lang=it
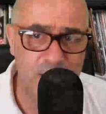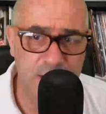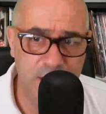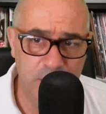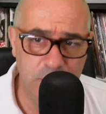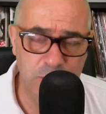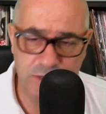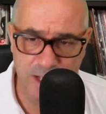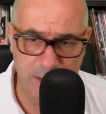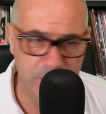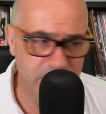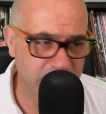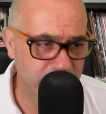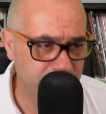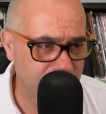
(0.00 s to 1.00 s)

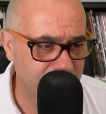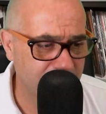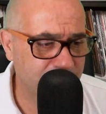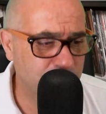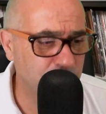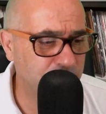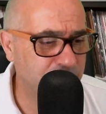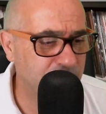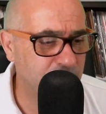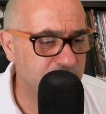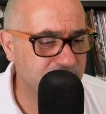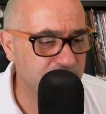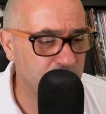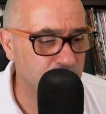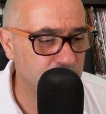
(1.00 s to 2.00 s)
riusciamo ad avere tutti
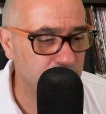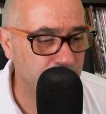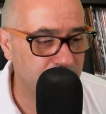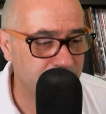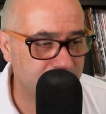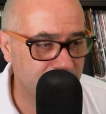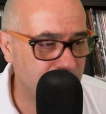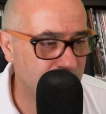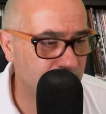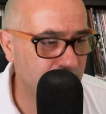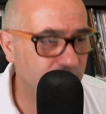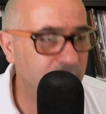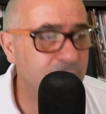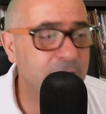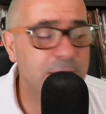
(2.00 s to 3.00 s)
questi auguri,
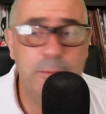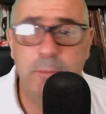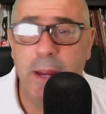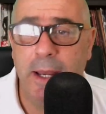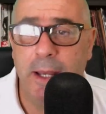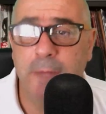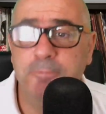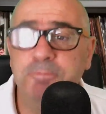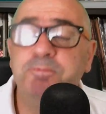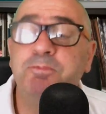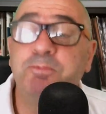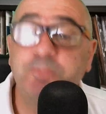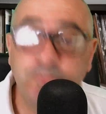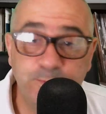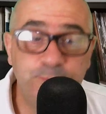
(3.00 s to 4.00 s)
d'accordo? Bene.
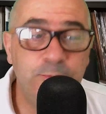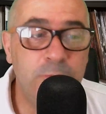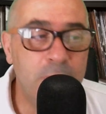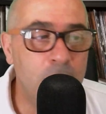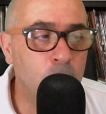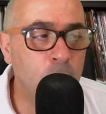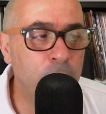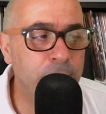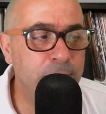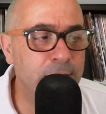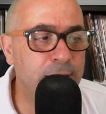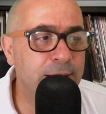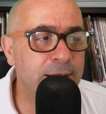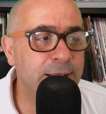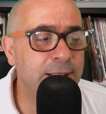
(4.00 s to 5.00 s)
Con
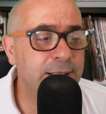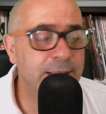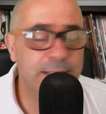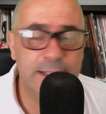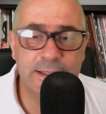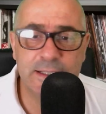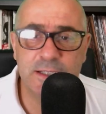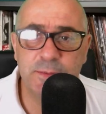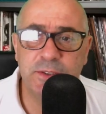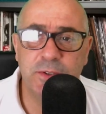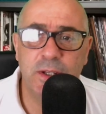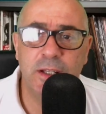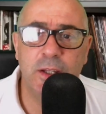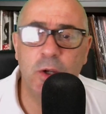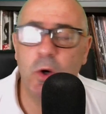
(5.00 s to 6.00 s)
eh, la
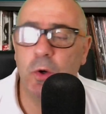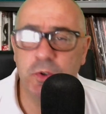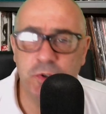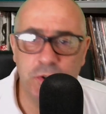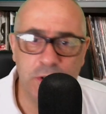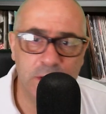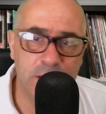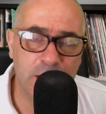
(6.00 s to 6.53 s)
trasmissione di oggi,